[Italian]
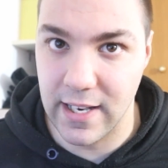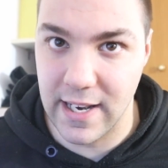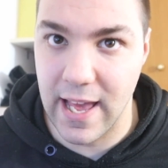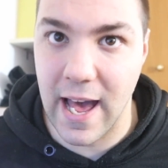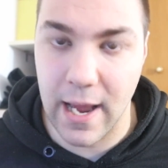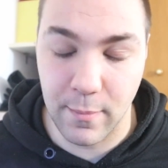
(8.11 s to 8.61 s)

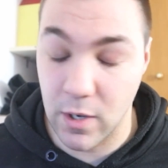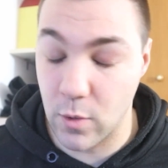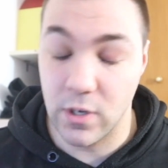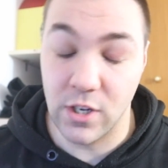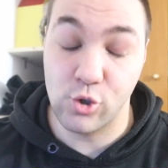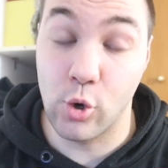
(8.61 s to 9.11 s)
delle armi
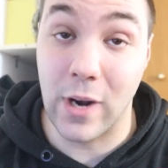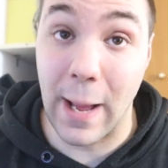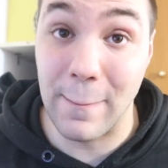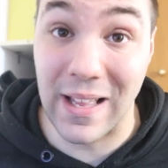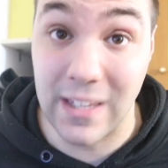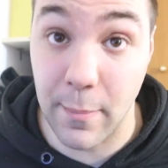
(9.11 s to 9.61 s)
Quindi sono
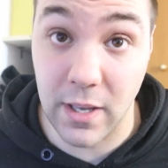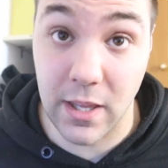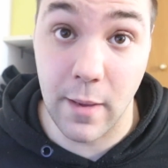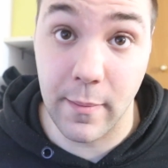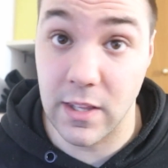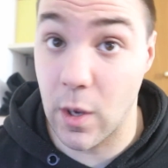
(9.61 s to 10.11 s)
cambiate
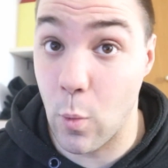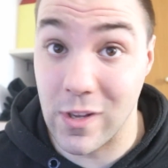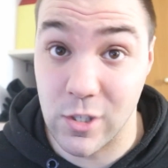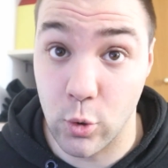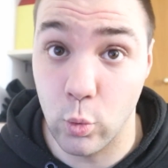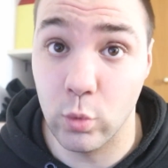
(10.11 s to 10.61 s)
praticamente
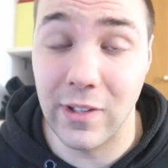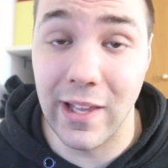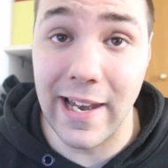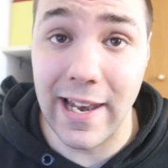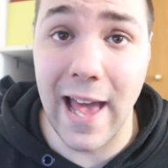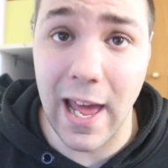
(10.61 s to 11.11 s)
quasi
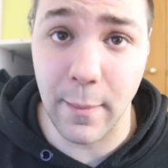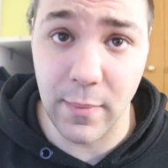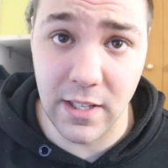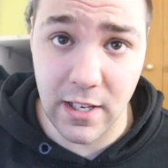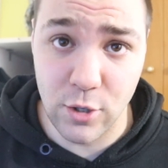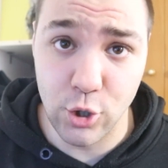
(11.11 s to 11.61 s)
tutte le
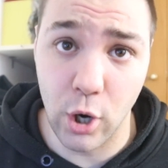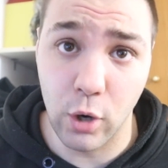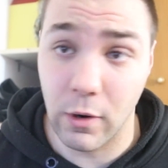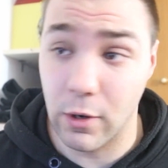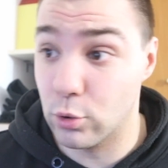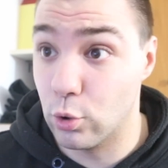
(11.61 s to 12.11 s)
armi del
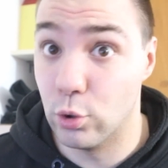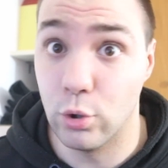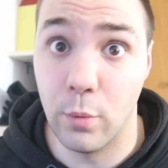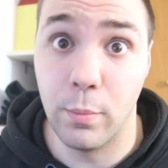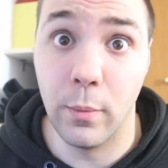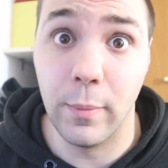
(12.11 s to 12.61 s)
gioco Hanno
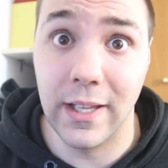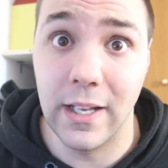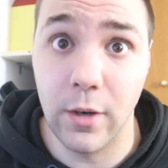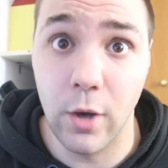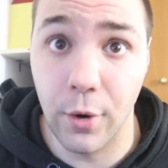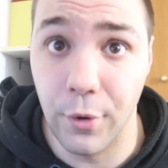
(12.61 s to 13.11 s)
tolto il pompa
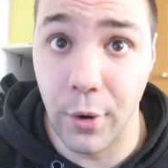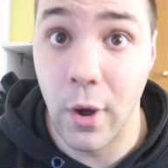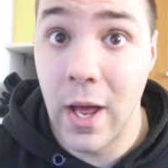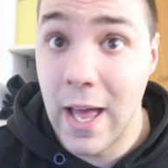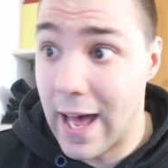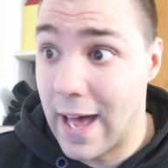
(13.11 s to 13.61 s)
del nonno,